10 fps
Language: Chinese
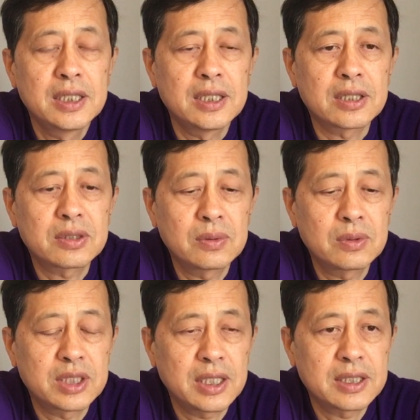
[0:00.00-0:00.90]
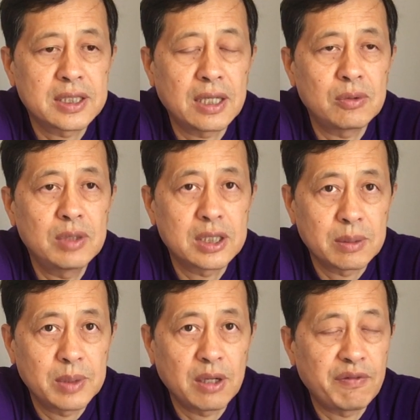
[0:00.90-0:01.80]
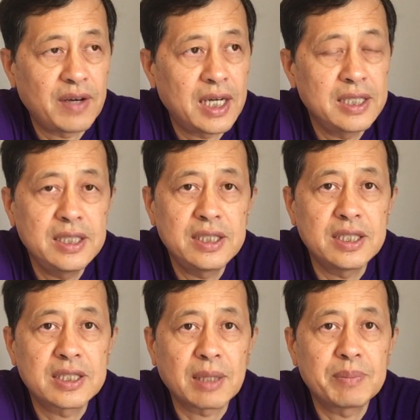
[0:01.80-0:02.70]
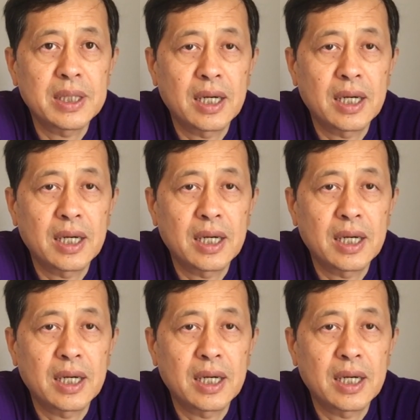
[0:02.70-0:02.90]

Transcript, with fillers: 呃中共现在为什么要发一级战备，